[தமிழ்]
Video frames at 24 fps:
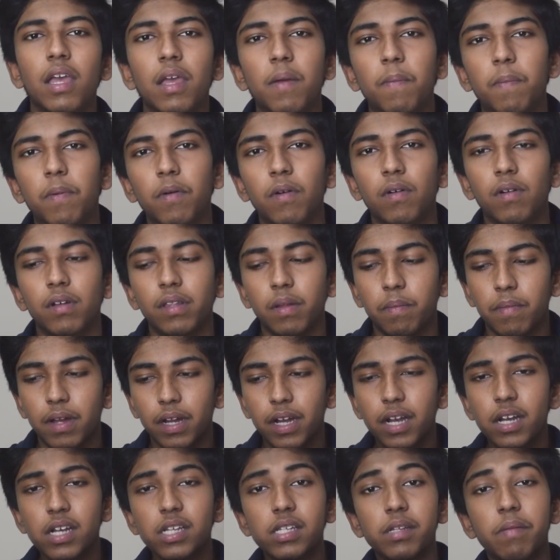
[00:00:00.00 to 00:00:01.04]
இப்போது இந்த
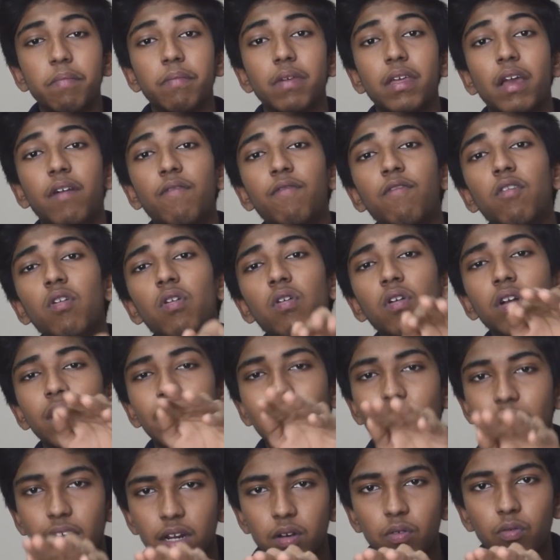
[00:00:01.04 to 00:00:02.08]
மெக்கானிசம் எவ்வளோ
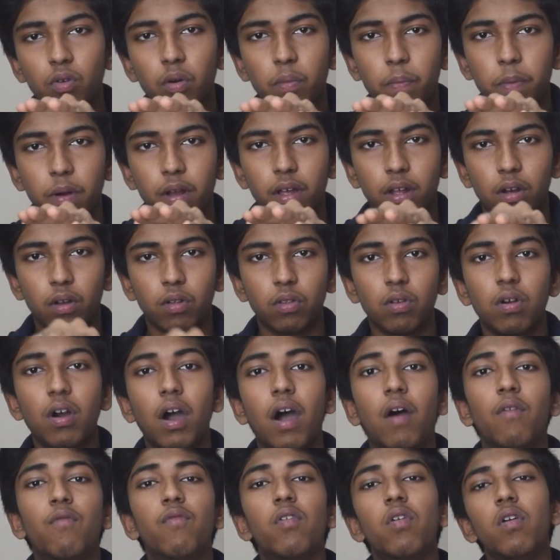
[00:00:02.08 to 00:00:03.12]
நேரம் ஓப்பனாக இருக்கோ
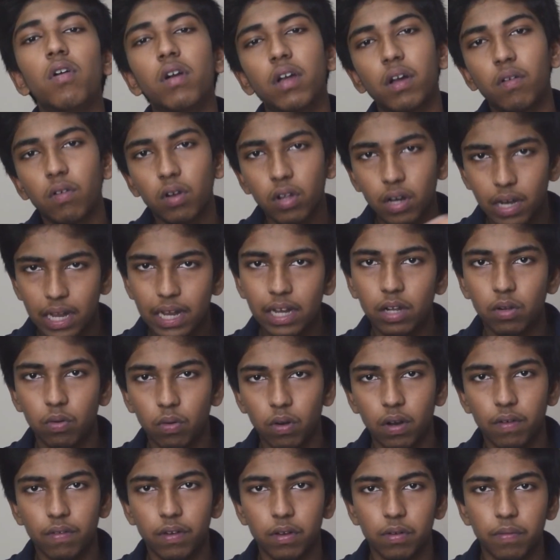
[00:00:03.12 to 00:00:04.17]
அவ்வளோக்கு அவ்வளோ லைட்
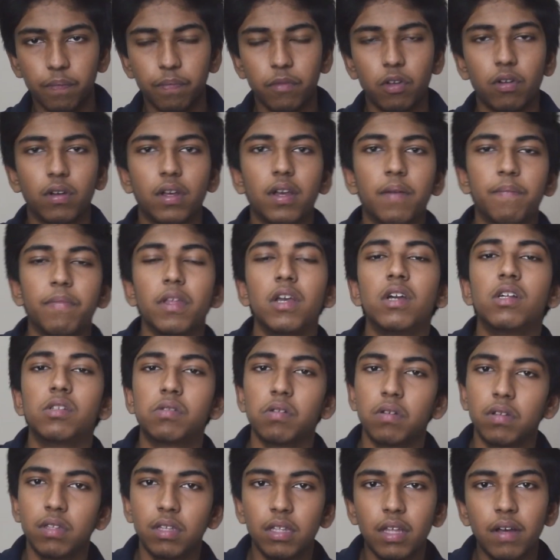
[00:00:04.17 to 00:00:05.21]
உள்ளே வரும் ஓகே
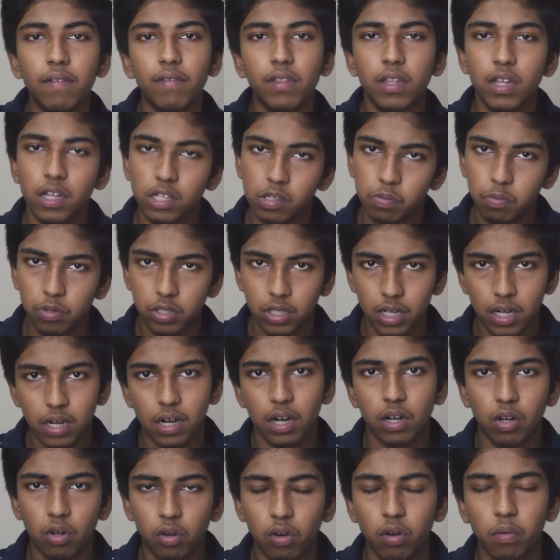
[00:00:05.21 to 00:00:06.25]
ஸோ இதுதான் வந்து எக்ஸ்போசரை
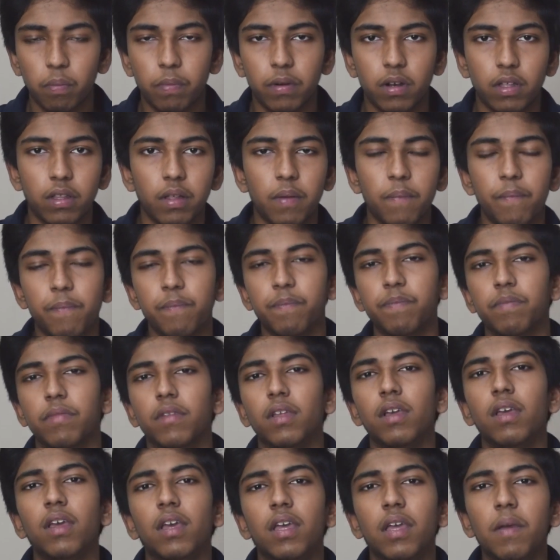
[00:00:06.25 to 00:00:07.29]
கண்ட்ரோல் பண்ணுது
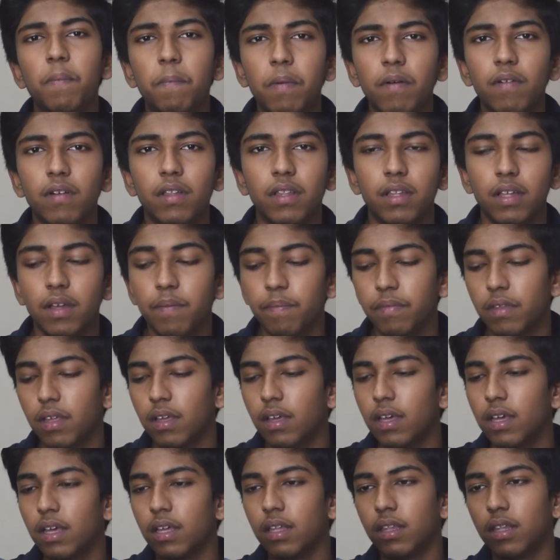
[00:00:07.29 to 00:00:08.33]
இப்போ வந்து
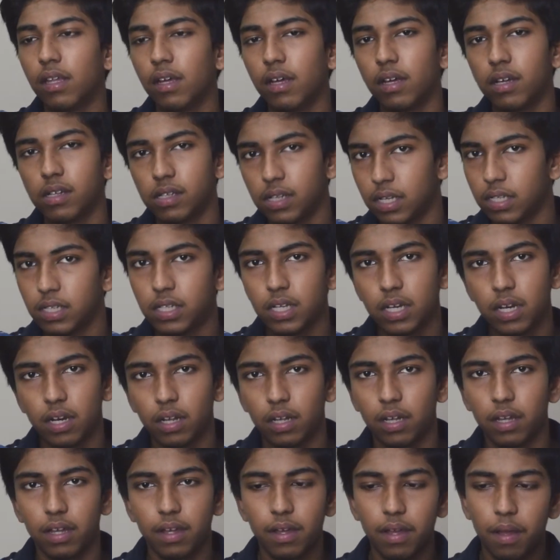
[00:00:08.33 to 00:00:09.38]
இந்த சென்சர்
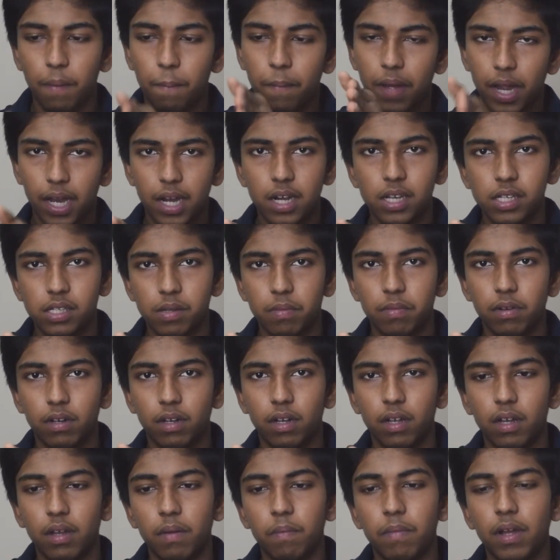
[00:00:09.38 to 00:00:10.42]
இருக்குது மெக்கானிசம்
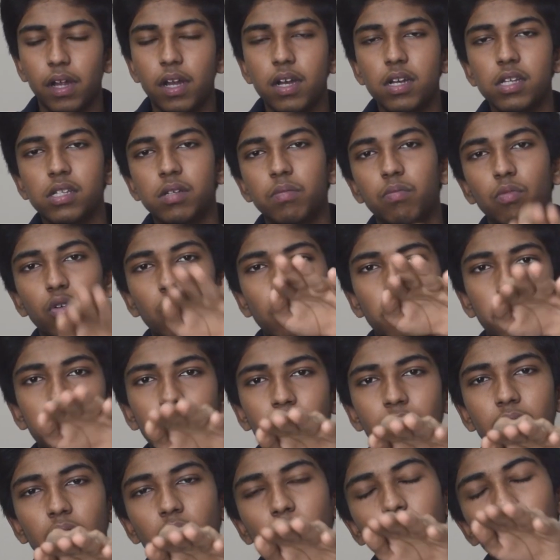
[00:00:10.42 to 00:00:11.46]
இருக்குது மெக்கானிசம்
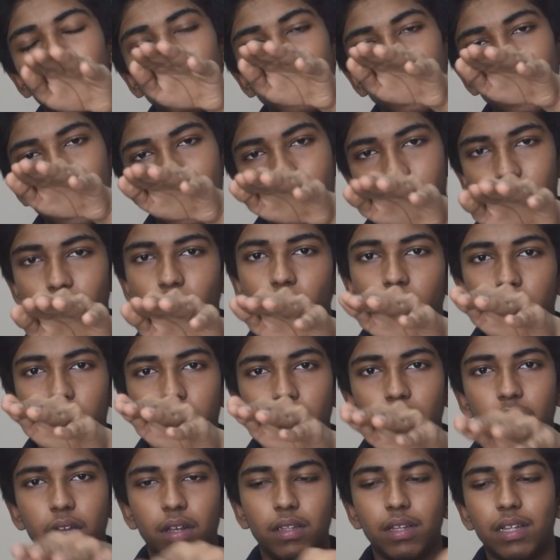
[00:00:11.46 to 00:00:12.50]
ஓப்பன் ஆகி ரொம்ப நேரமாக
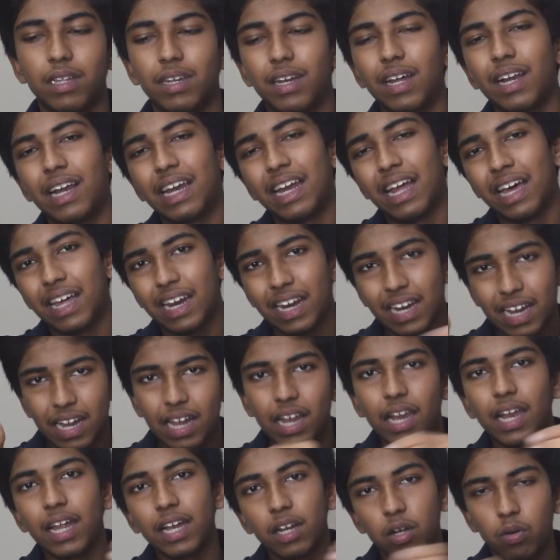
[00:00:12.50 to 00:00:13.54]
ஓப்பன் இருந்ததுன்னா நிறைய
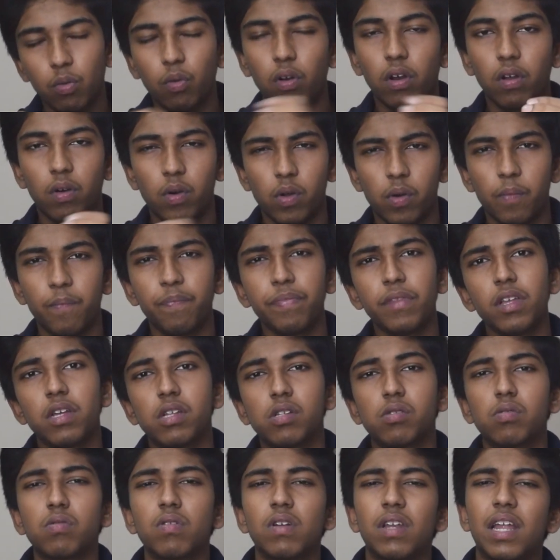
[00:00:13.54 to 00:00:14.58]
லைட் உள்ளே வரும்
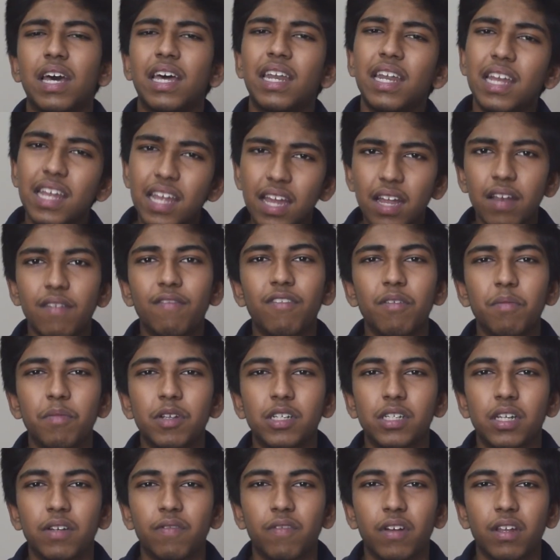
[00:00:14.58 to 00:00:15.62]
ஸோ நிறைய
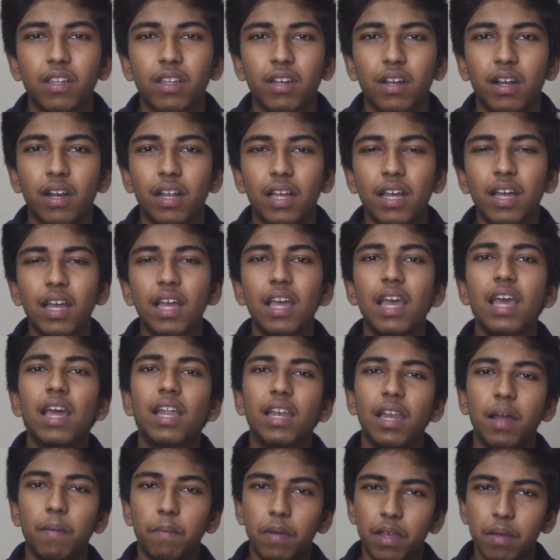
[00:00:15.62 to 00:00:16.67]
இன்ஃபர்மேஷன் வரதுனால
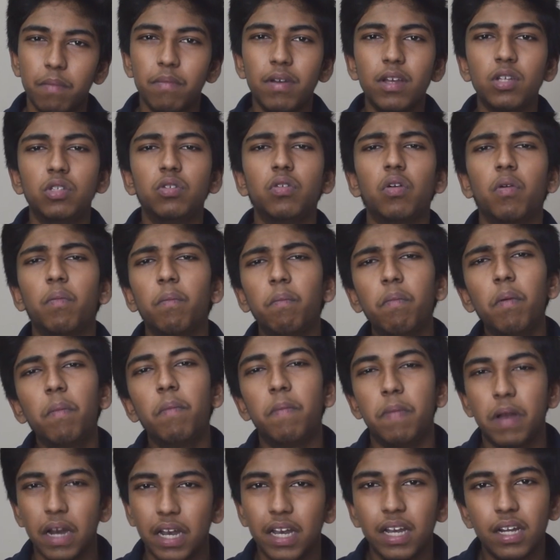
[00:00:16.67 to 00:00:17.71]
நம்ம இமேஜும் ரொம்ப
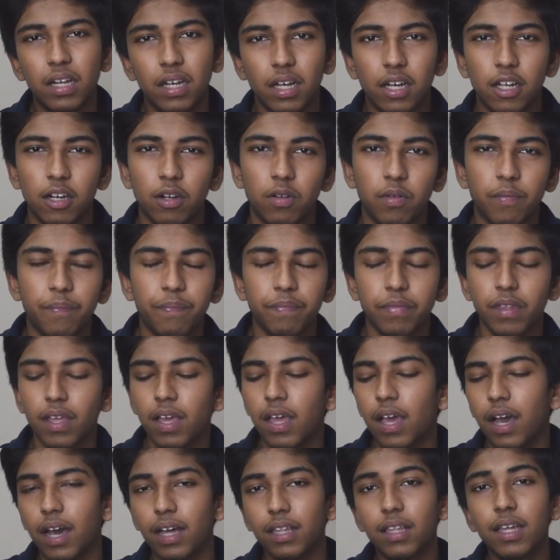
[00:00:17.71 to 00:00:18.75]
பிரைட்டாக இருக்கும்
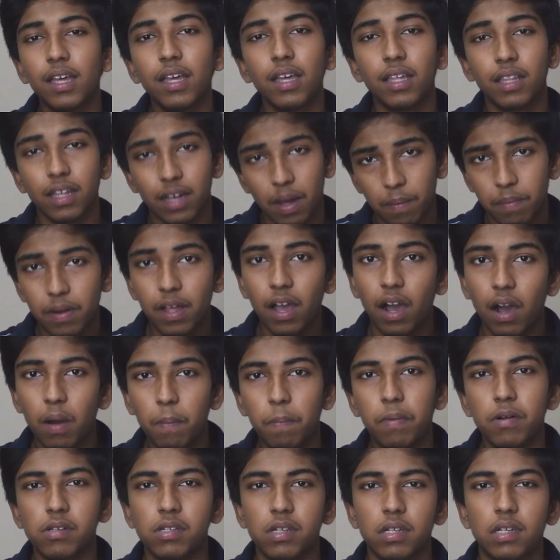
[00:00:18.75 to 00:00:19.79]
அதே இதுக்கு அப்படியே
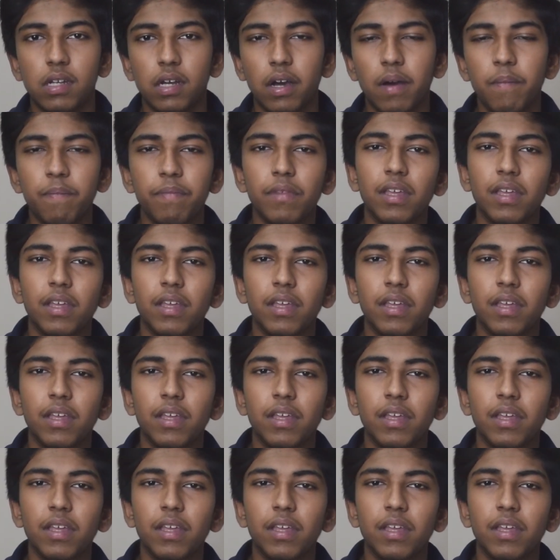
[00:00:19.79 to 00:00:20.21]
ஆப்போசிட்டாக